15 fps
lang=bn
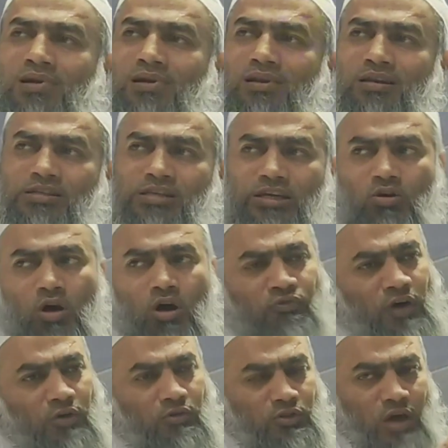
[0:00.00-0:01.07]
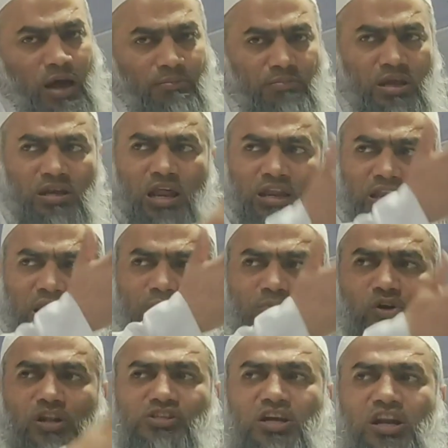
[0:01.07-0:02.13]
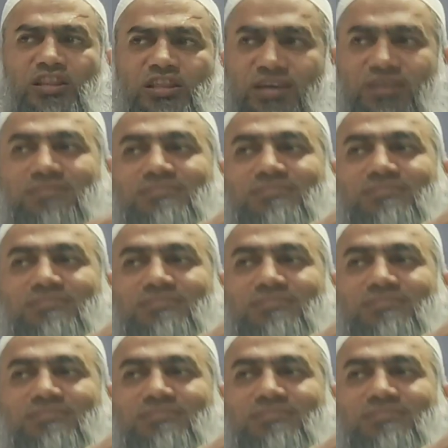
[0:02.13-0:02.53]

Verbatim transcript: নিজেকে অফরবুদ আম্বির আল্লাহ করে ছেড়ে দেয়